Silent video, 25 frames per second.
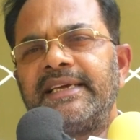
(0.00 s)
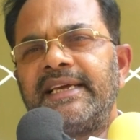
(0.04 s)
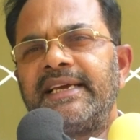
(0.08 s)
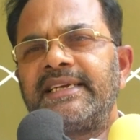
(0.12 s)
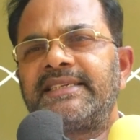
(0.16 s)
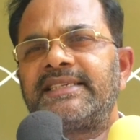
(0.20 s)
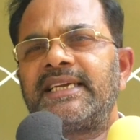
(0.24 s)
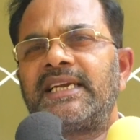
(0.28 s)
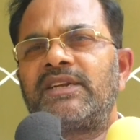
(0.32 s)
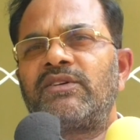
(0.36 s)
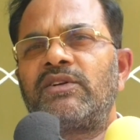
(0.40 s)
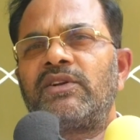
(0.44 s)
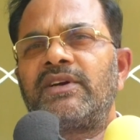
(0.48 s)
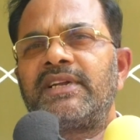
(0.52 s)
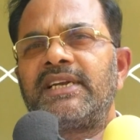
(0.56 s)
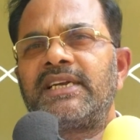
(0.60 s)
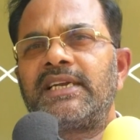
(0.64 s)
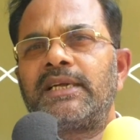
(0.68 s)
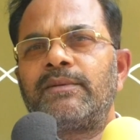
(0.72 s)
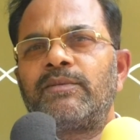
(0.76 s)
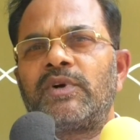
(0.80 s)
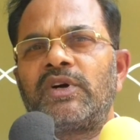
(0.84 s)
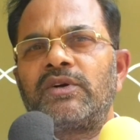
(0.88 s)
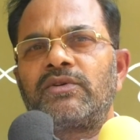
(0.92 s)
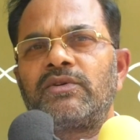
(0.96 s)
ఏ
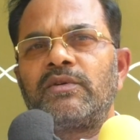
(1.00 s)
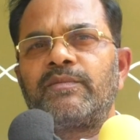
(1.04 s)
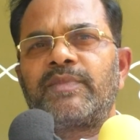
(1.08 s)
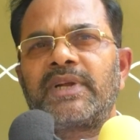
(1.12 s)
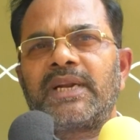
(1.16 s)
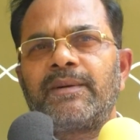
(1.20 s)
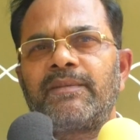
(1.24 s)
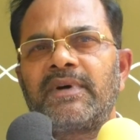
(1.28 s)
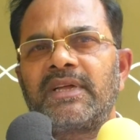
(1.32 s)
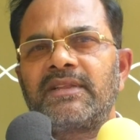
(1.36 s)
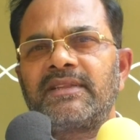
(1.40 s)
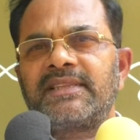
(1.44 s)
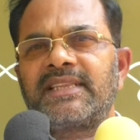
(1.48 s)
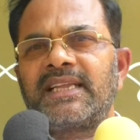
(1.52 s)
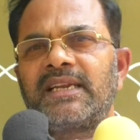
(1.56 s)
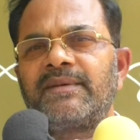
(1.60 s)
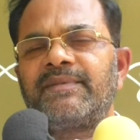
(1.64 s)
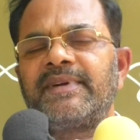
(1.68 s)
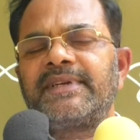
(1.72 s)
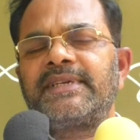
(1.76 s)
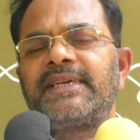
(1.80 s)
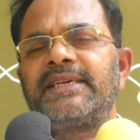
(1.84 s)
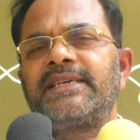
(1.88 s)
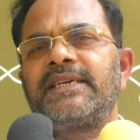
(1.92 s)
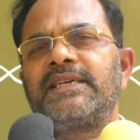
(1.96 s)
క్షణంలోనైనా మాకు ప్రమాదం
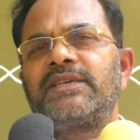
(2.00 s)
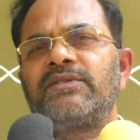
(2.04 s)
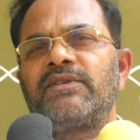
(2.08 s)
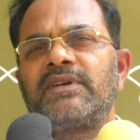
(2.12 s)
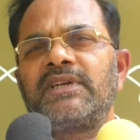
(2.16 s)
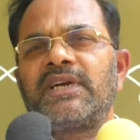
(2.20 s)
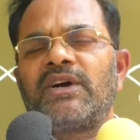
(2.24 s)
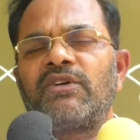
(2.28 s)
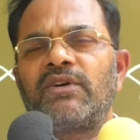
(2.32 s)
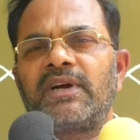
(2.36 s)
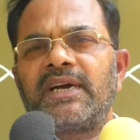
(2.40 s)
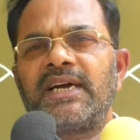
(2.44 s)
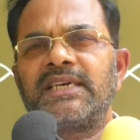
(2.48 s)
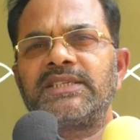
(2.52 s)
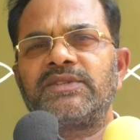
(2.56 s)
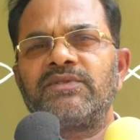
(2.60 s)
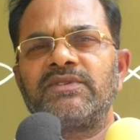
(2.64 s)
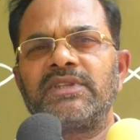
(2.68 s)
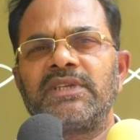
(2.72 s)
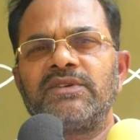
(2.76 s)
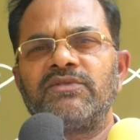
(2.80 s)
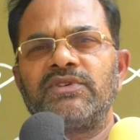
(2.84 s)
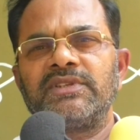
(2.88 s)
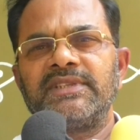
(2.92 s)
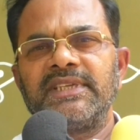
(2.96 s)
తలపెట్టేటటువంటి అవకాశం
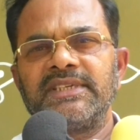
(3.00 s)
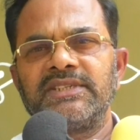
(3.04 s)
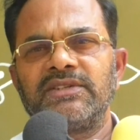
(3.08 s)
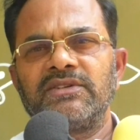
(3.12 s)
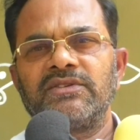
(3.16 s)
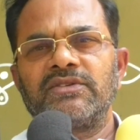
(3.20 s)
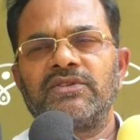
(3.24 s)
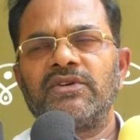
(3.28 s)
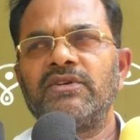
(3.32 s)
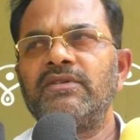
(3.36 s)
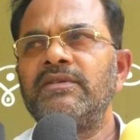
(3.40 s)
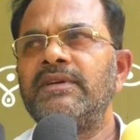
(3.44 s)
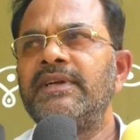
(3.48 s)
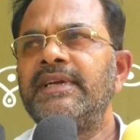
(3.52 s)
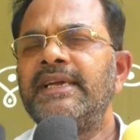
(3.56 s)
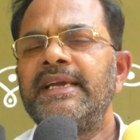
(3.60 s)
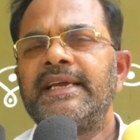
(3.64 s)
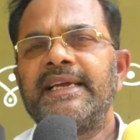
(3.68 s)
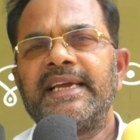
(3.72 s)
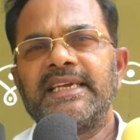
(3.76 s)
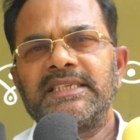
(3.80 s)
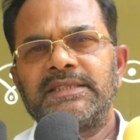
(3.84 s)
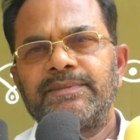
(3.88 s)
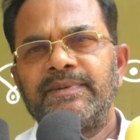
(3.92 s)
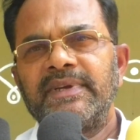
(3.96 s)
ఉన్న ఉద్దేశంతో
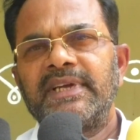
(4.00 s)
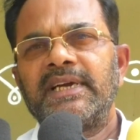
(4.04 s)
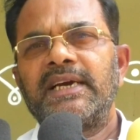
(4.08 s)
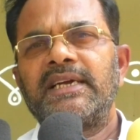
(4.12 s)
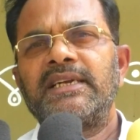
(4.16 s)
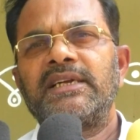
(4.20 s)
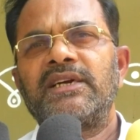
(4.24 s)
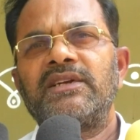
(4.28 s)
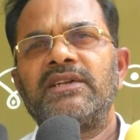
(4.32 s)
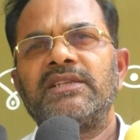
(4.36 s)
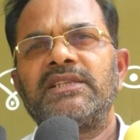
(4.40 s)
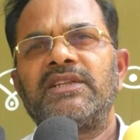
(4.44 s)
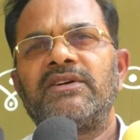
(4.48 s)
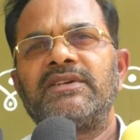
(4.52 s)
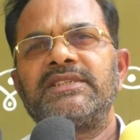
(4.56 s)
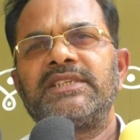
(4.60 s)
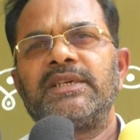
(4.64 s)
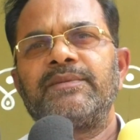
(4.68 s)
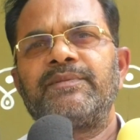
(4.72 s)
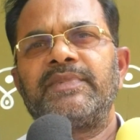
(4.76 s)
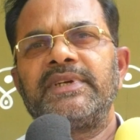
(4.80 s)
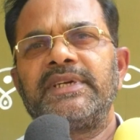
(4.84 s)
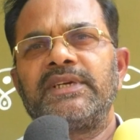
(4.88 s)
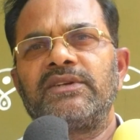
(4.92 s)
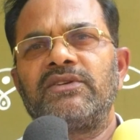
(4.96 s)
ఎస్పీ గారిని కలుద్దామని
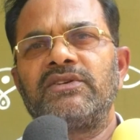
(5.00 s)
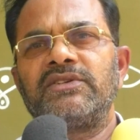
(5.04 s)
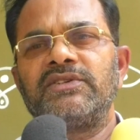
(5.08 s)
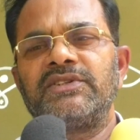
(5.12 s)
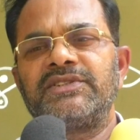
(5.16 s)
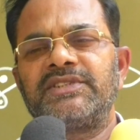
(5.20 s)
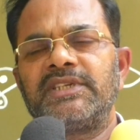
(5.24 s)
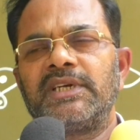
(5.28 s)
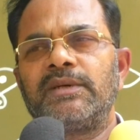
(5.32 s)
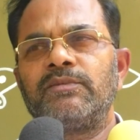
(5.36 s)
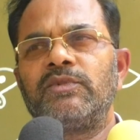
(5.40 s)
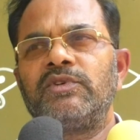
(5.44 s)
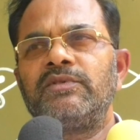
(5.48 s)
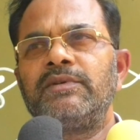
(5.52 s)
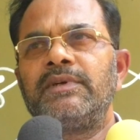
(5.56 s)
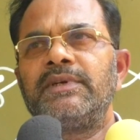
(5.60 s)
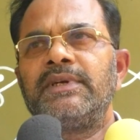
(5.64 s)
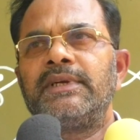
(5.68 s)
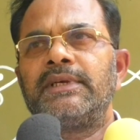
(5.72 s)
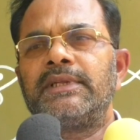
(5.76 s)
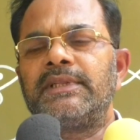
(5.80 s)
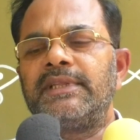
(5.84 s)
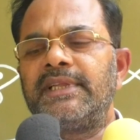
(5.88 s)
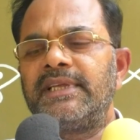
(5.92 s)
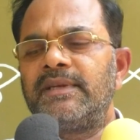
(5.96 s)
చెప్పి ఈరోజు వచ్చాము
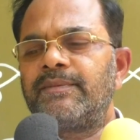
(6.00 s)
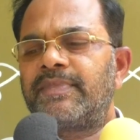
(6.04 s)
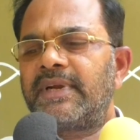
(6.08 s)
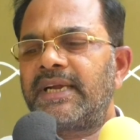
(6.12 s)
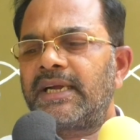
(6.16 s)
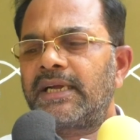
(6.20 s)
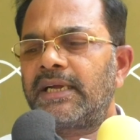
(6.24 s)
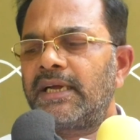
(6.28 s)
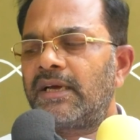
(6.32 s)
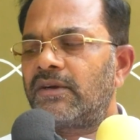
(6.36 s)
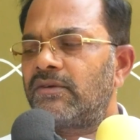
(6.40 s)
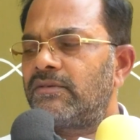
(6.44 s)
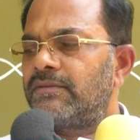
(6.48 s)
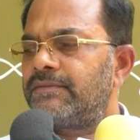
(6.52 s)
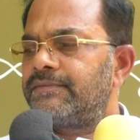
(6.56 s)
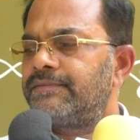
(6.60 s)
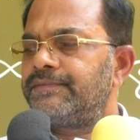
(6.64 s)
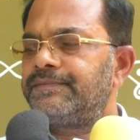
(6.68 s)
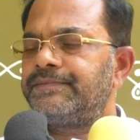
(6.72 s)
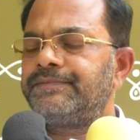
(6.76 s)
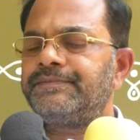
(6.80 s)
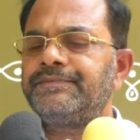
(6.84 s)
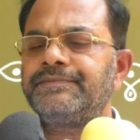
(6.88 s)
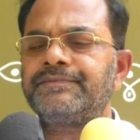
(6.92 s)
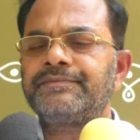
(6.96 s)
దీని ప్రకారం
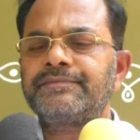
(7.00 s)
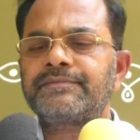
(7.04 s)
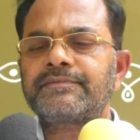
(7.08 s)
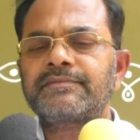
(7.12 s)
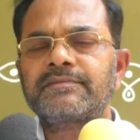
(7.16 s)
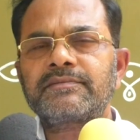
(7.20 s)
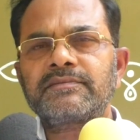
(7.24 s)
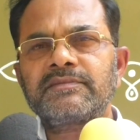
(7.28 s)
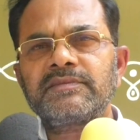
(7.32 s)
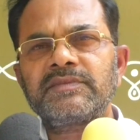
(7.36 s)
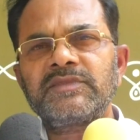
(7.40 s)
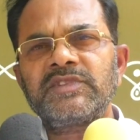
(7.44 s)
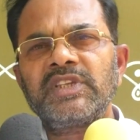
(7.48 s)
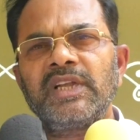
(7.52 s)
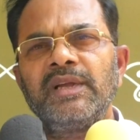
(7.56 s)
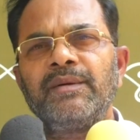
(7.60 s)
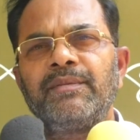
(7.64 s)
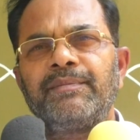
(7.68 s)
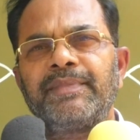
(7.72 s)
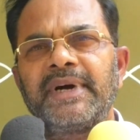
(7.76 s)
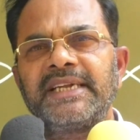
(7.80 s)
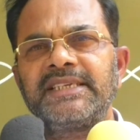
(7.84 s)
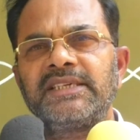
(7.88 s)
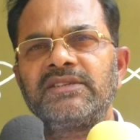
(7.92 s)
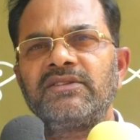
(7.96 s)

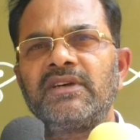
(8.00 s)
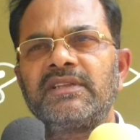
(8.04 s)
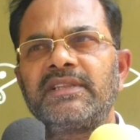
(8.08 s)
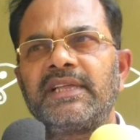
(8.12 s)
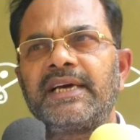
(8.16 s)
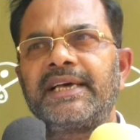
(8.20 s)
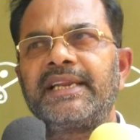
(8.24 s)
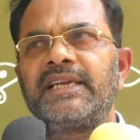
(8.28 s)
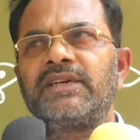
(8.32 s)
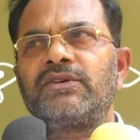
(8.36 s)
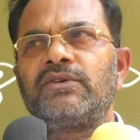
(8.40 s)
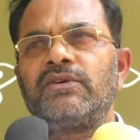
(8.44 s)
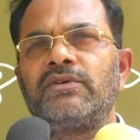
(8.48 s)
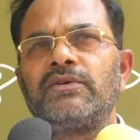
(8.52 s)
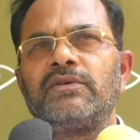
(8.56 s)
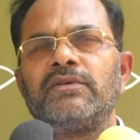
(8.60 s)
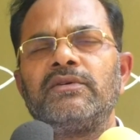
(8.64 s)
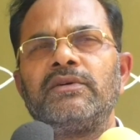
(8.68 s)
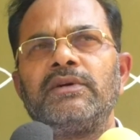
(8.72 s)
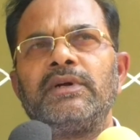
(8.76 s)
పద్దెనిమిదో తారీఖు